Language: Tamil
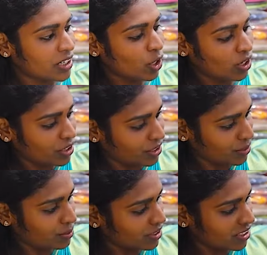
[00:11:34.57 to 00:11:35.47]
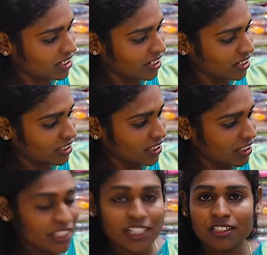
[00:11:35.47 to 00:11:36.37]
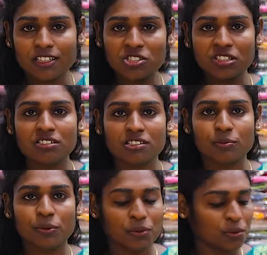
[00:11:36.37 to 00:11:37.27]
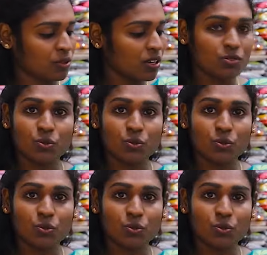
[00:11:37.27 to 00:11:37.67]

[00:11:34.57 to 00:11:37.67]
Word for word: டாட் டாட்டாக கொடுத்துருக்காங்க இதெல்லாம் ஜீன்ஸ்க்கு போட்டோம்னா